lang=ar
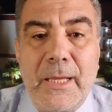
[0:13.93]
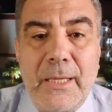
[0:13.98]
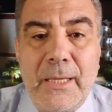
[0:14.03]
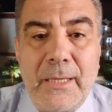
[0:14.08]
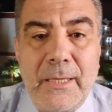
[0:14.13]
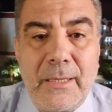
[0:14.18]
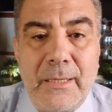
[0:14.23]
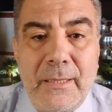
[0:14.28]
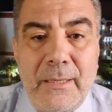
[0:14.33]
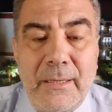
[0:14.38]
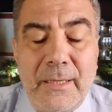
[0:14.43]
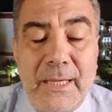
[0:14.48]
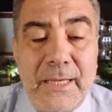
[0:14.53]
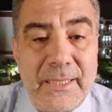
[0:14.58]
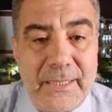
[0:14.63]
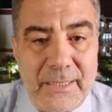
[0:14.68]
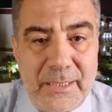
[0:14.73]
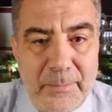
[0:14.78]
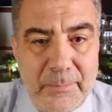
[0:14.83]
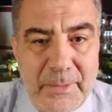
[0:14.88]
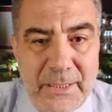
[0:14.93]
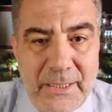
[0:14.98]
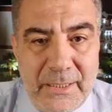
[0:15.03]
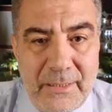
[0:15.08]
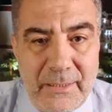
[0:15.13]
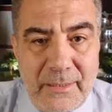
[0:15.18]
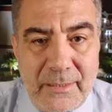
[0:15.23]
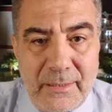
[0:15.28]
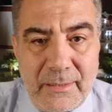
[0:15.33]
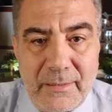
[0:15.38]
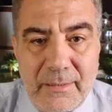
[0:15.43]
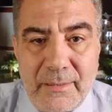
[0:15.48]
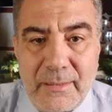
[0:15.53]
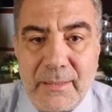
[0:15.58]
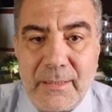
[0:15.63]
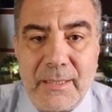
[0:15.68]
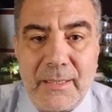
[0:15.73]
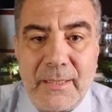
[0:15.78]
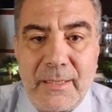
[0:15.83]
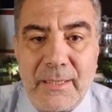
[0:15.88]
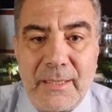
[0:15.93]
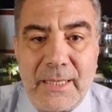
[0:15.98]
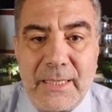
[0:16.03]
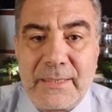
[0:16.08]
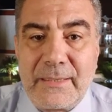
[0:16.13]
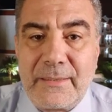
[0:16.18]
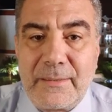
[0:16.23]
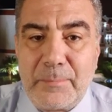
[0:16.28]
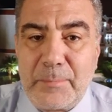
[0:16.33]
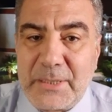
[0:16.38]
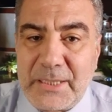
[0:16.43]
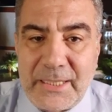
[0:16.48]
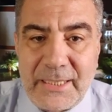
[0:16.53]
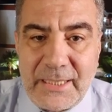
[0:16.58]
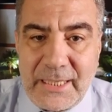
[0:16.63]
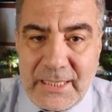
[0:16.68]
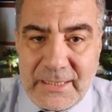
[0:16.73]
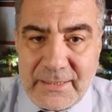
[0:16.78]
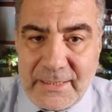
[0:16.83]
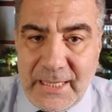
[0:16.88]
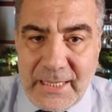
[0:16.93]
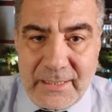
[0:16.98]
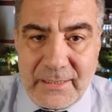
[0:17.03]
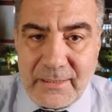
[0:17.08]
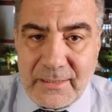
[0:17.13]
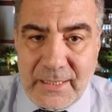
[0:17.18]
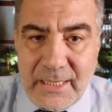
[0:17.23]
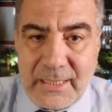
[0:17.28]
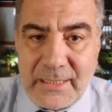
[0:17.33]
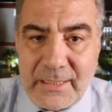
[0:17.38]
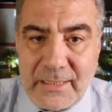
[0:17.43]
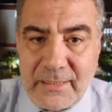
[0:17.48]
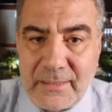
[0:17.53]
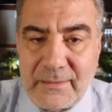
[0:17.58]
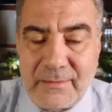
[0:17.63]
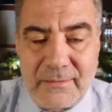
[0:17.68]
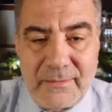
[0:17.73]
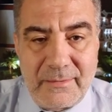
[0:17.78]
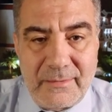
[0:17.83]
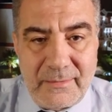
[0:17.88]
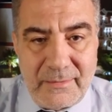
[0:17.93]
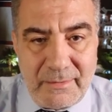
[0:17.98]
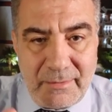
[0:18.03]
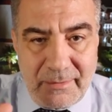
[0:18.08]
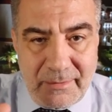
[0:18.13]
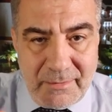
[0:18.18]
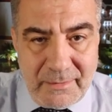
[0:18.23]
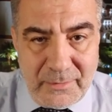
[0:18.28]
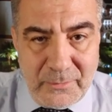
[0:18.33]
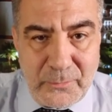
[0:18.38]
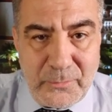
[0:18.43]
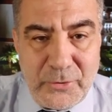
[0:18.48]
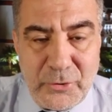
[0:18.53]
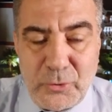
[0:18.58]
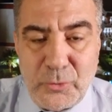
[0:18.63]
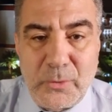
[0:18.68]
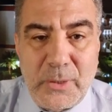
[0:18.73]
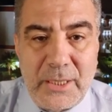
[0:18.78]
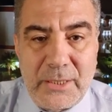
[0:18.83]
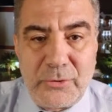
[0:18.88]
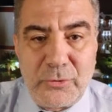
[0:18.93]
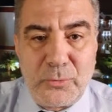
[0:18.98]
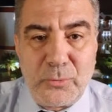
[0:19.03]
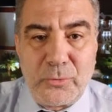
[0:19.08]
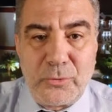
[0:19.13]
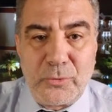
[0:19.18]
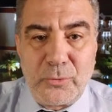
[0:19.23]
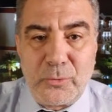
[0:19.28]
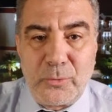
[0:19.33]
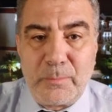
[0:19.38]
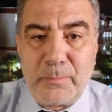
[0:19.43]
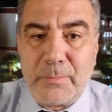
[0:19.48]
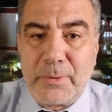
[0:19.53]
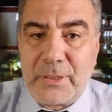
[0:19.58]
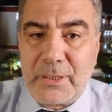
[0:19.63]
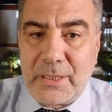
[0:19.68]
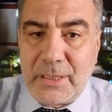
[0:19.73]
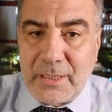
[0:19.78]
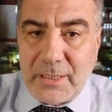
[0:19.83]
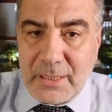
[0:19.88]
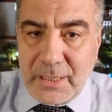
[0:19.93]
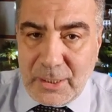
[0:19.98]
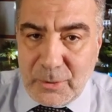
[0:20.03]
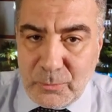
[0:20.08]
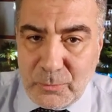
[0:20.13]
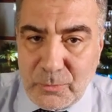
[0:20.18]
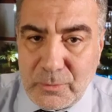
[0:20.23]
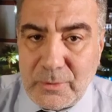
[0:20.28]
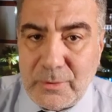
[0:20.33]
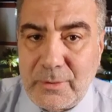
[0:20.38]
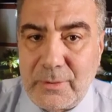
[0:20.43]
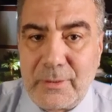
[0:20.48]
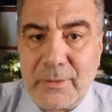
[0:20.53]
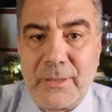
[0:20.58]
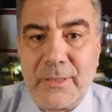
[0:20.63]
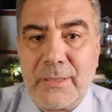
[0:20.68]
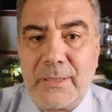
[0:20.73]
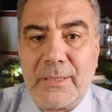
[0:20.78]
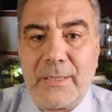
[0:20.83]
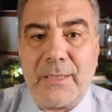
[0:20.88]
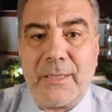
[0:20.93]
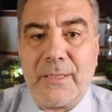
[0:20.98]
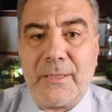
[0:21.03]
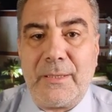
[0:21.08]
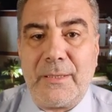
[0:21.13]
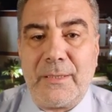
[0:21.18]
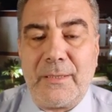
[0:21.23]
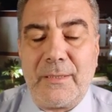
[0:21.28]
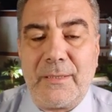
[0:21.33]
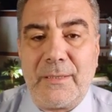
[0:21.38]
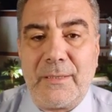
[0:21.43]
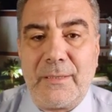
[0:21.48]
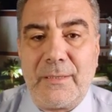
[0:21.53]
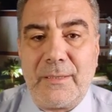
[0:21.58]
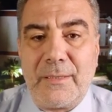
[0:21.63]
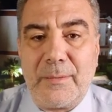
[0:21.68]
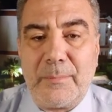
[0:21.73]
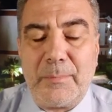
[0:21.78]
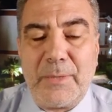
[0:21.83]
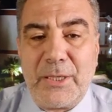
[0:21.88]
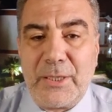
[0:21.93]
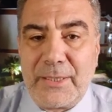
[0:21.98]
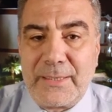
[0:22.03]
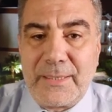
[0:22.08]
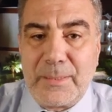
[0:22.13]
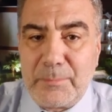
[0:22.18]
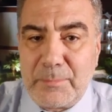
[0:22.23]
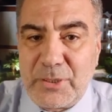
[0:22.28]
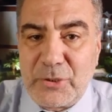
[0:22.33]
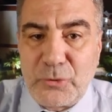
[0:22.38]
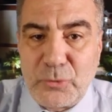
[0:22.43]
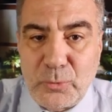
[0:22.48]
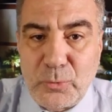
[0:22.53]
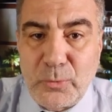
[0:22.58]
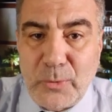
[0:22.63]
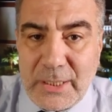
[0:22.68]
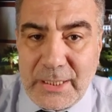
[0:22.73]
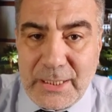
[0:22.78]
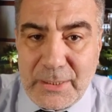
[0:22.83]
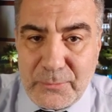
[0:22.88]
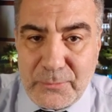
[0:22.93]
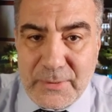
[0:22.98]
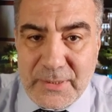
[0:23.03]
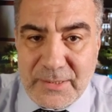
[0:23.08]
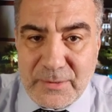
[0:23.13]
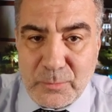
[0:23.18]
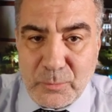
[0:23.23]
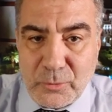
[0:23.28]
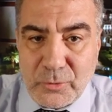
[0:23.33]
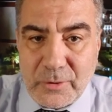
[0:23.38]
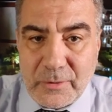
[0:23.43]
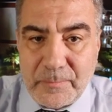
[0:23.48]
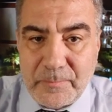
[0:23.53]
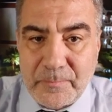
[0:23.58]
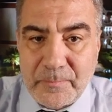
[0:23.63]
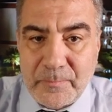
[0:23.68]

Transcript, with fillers: آه الإيميل آه من خلال تعليق على آه فيديوهات يوتيوب أو آه، ما يتم نشره على الفيسبوك